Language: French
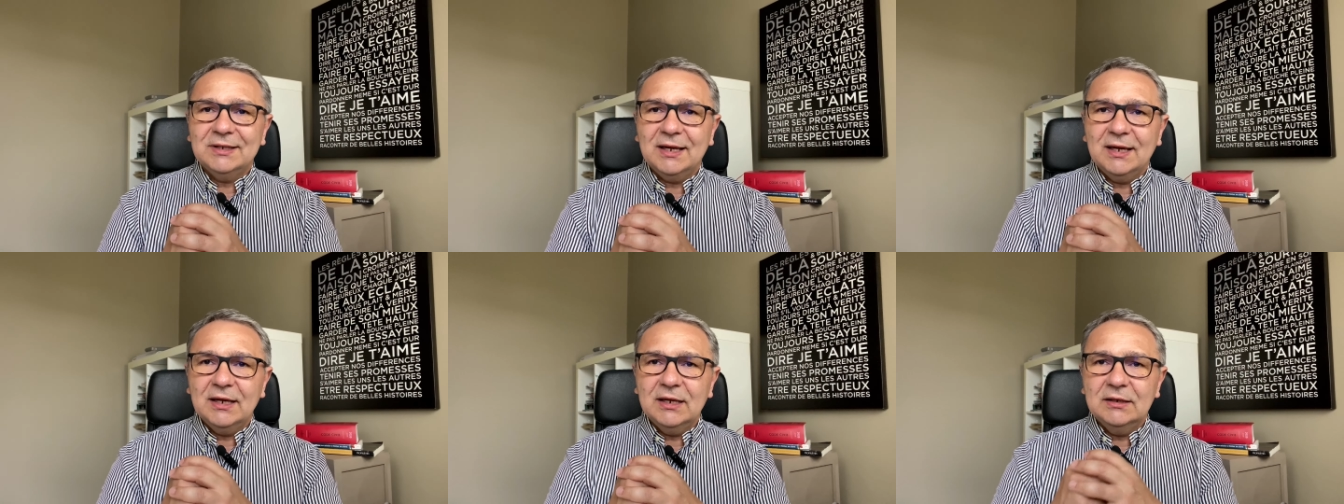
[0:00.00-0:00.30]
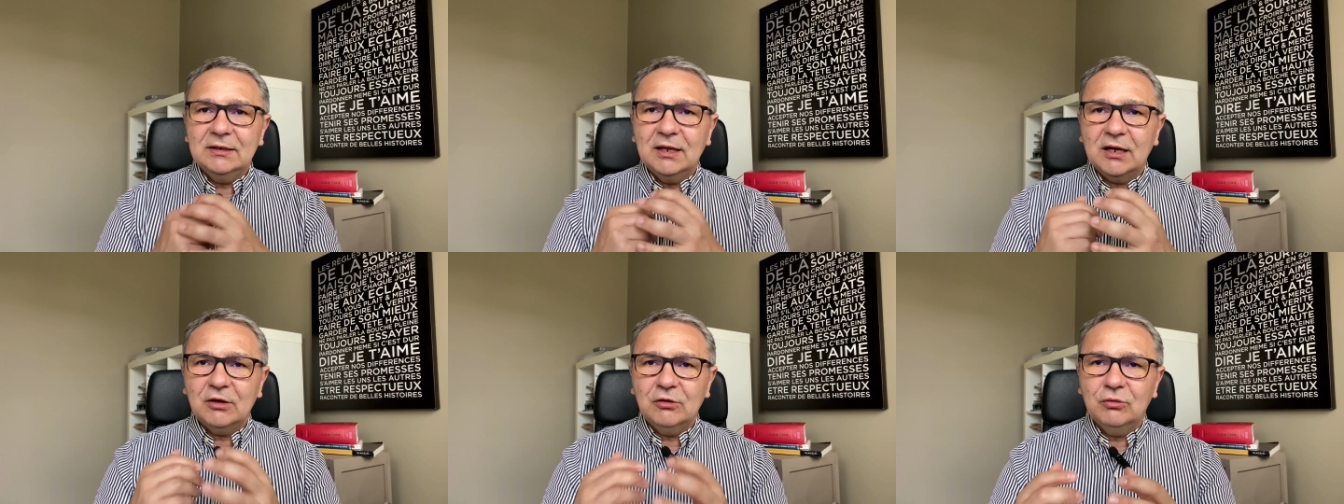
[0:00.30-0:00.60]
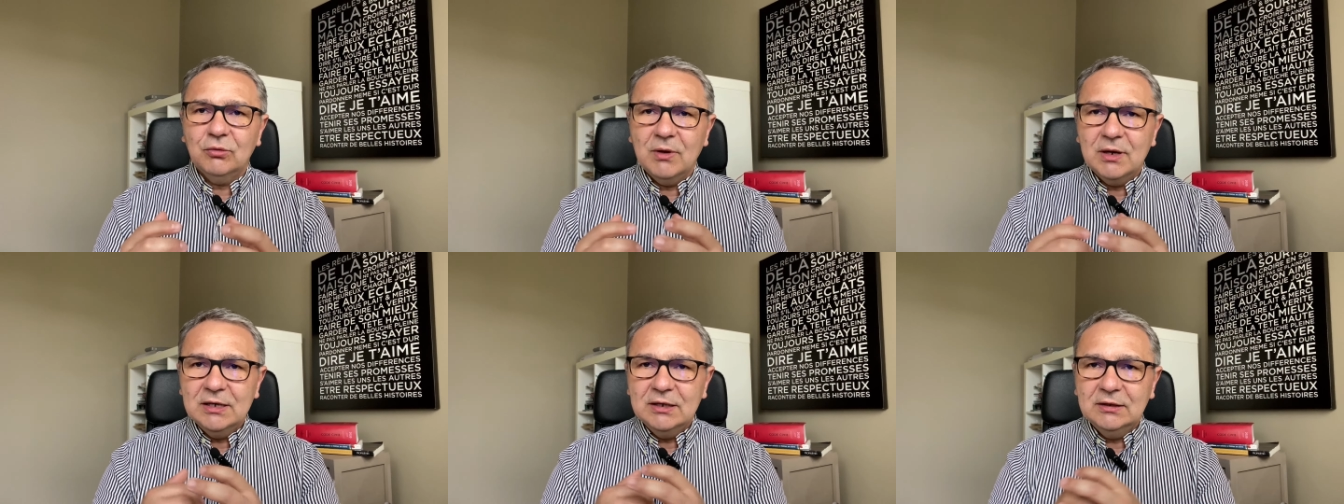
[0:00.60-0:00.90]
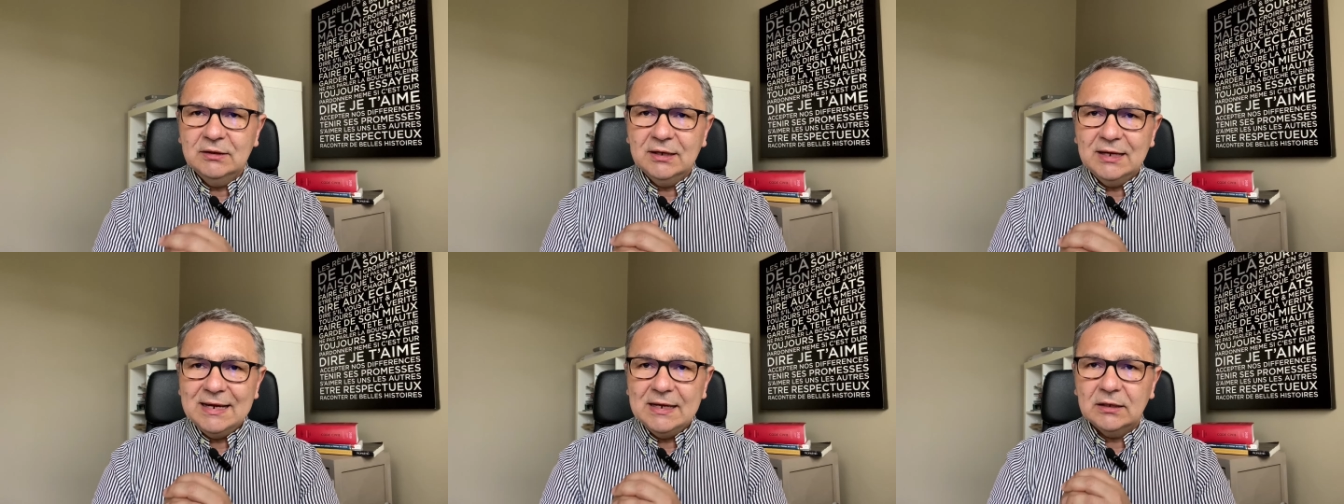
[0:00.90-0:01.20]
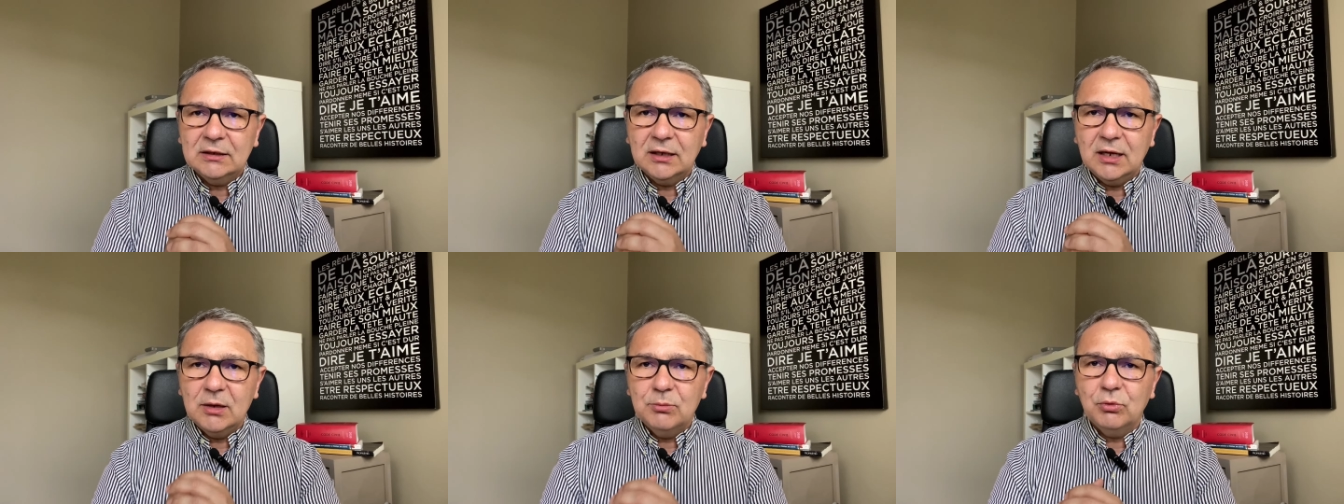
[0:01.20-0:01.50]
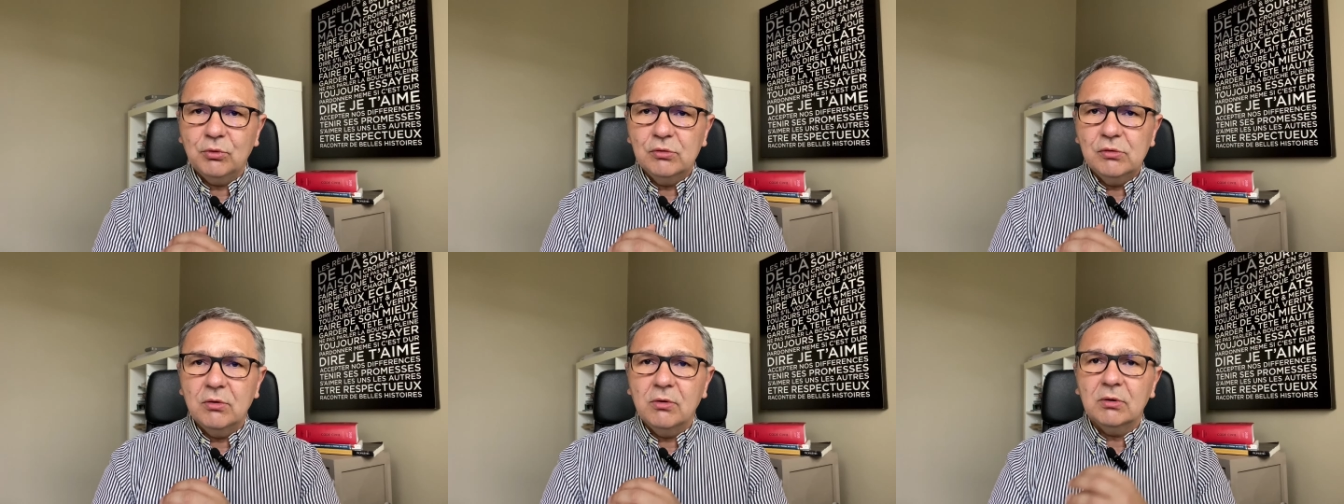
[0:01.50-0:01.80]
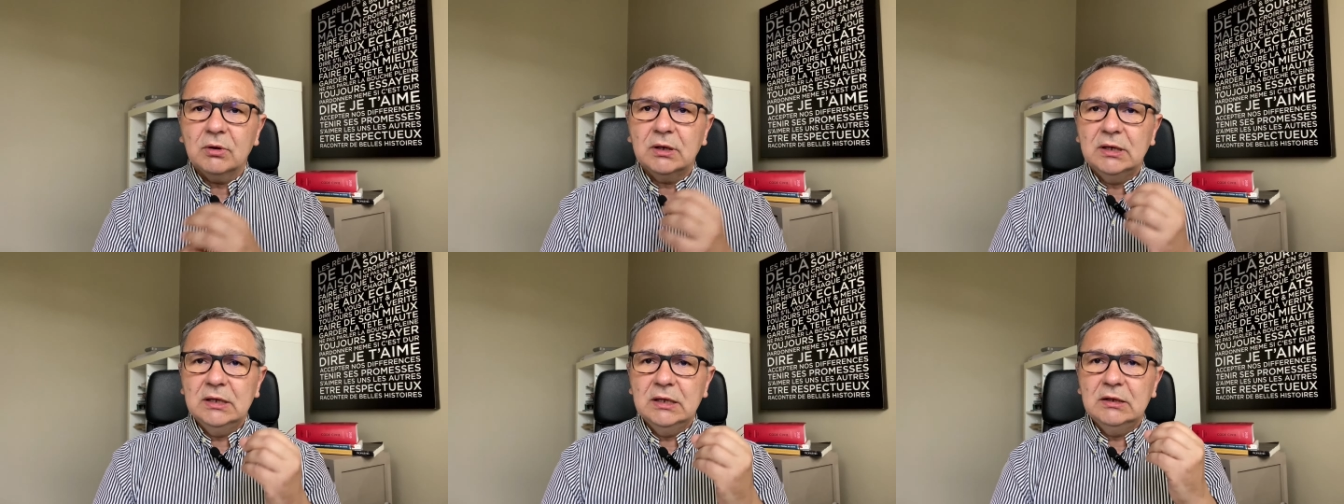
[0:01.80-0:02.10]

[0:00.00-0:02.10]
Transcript: très d'actualité et très brûlant